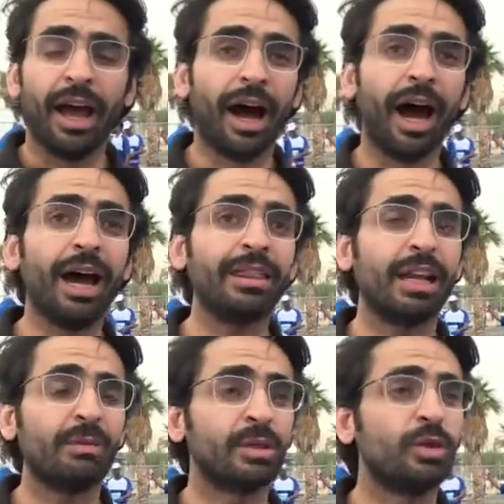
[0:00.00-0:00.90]
هذا
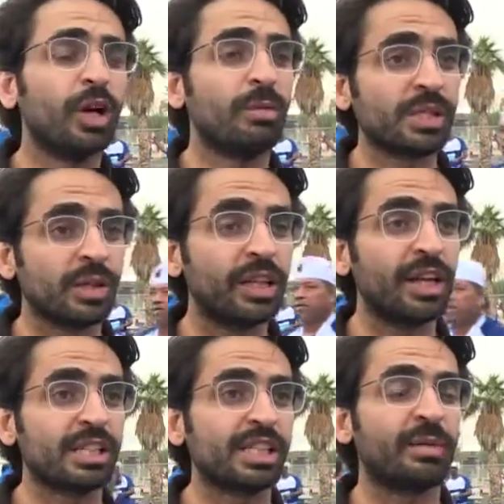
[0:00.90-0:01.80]
لما تقول المسؤوليه
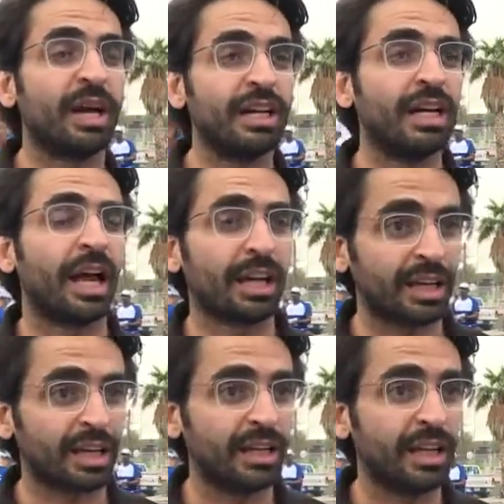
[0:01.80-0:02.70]
الاجتماعيه
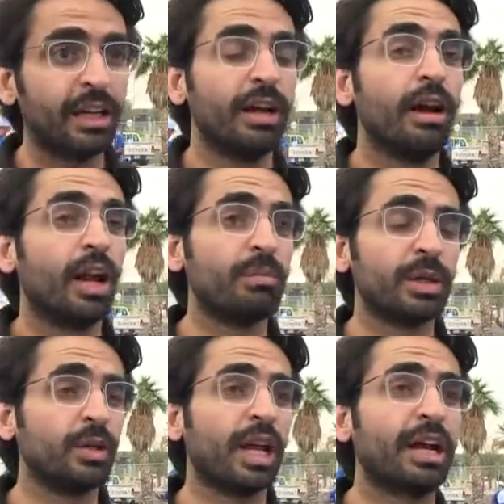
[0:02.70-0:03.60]
الحقيقيه، لما
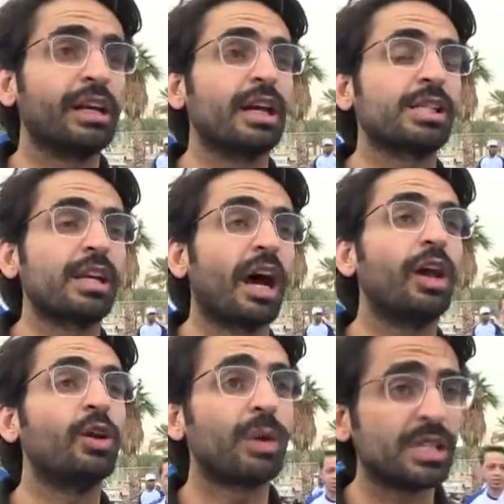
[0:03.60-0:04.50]
تقول حق الناس
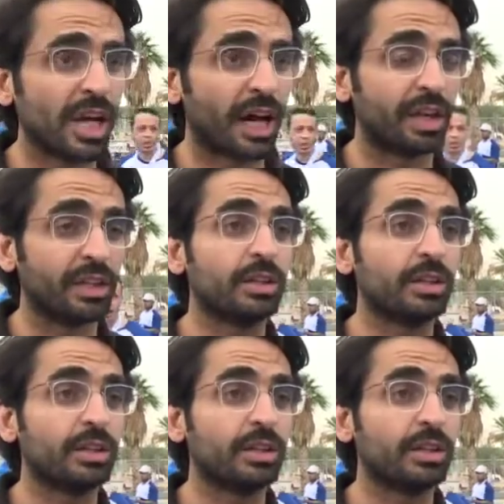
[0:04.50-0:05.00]
تعالوا مجانا